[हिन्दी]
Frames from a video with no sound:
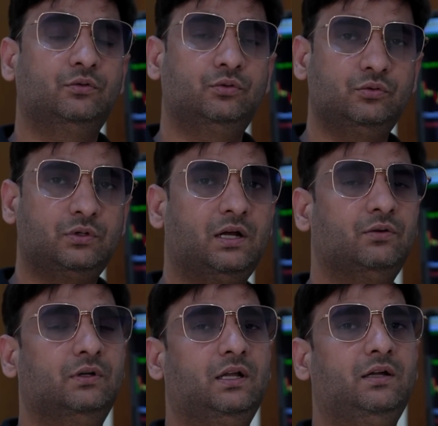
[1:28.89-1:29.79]
गुरु का
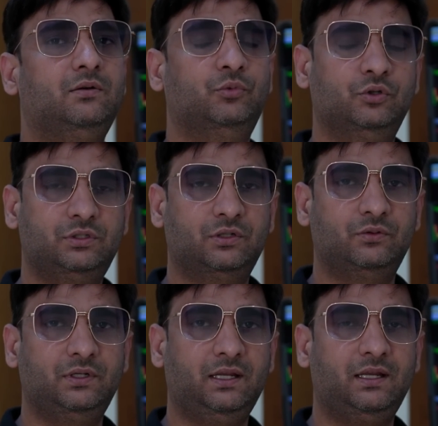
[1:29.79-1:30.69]
होना बहुत
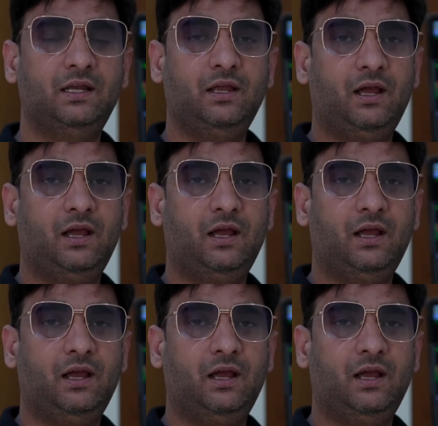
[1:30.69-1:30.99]
ज़रूरी है